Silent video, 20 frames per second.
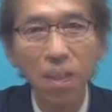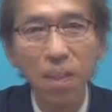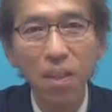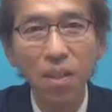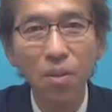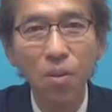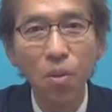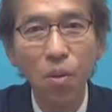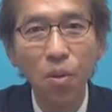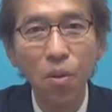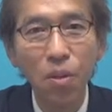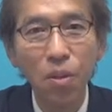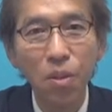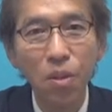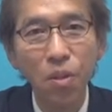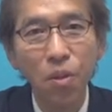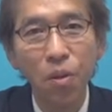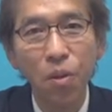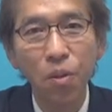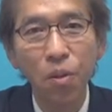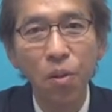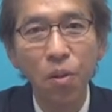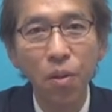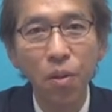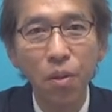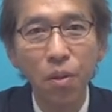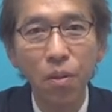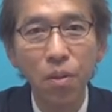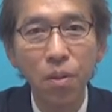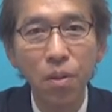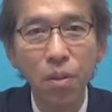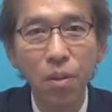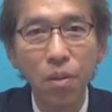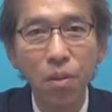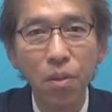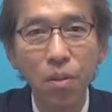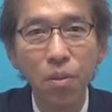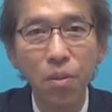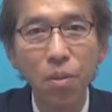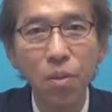講義資料の
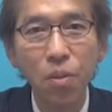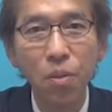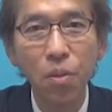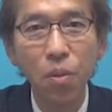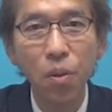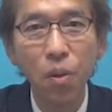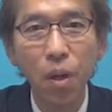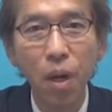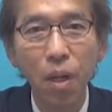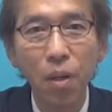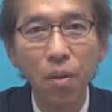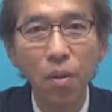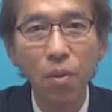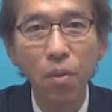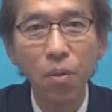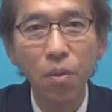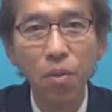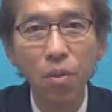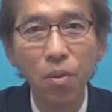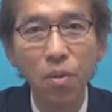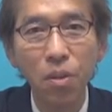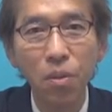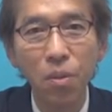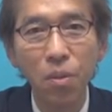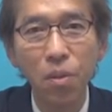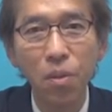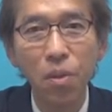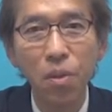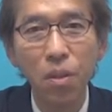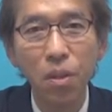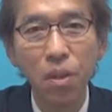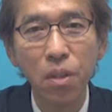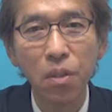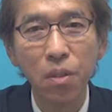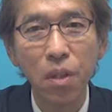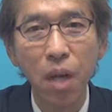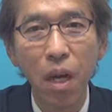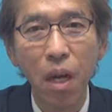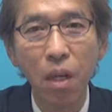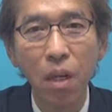
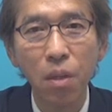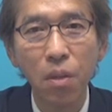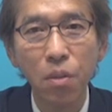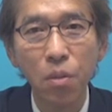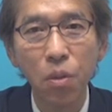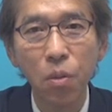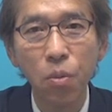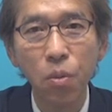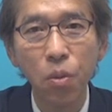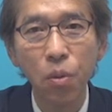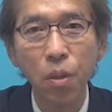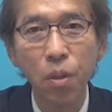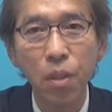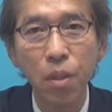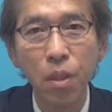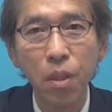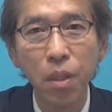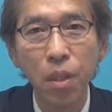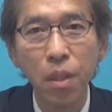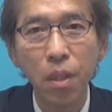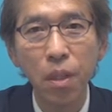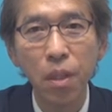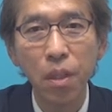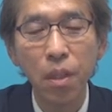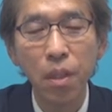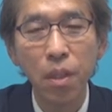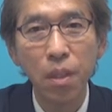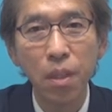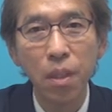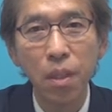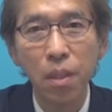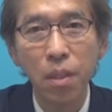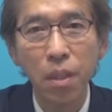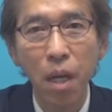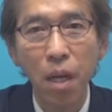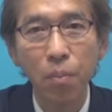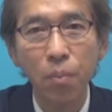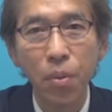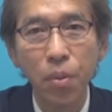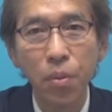ルートアットグールムチルダソフト1
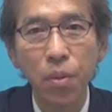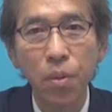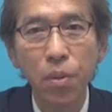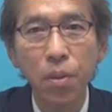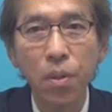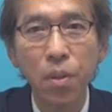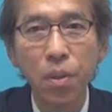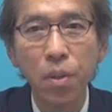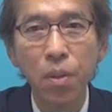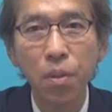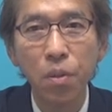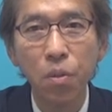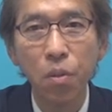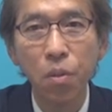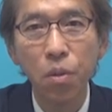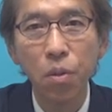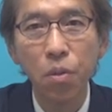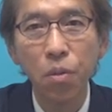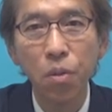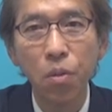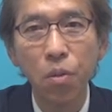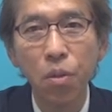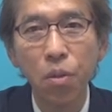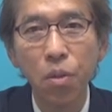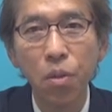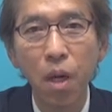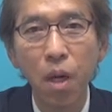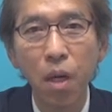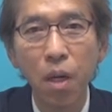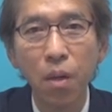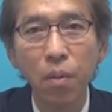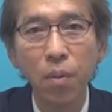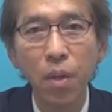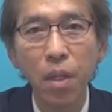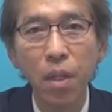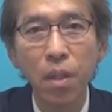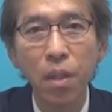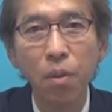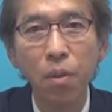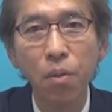シャープという表示は
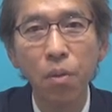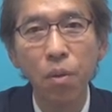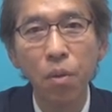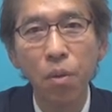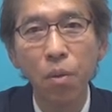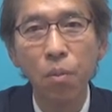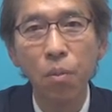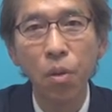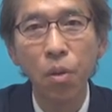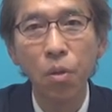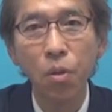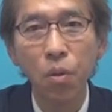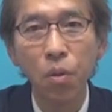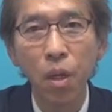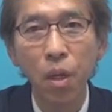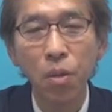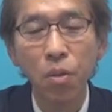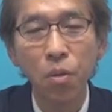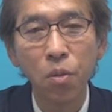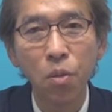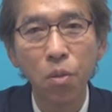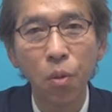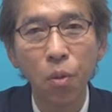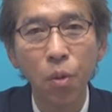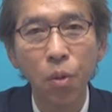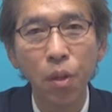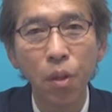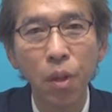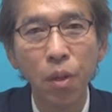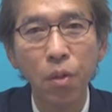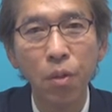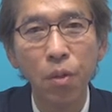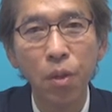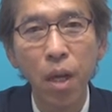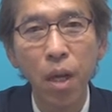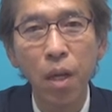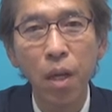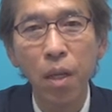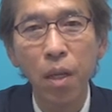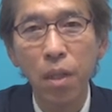皆さんのものとはちょっと異なるの
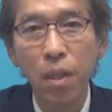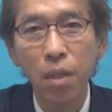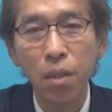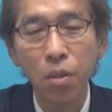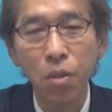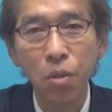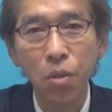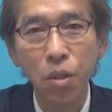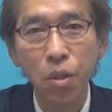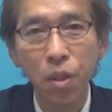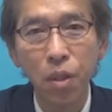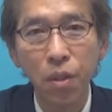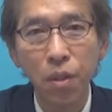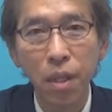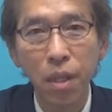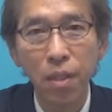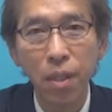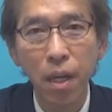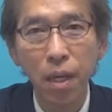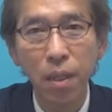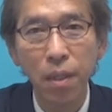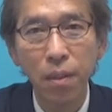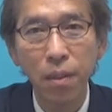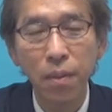で注意してください。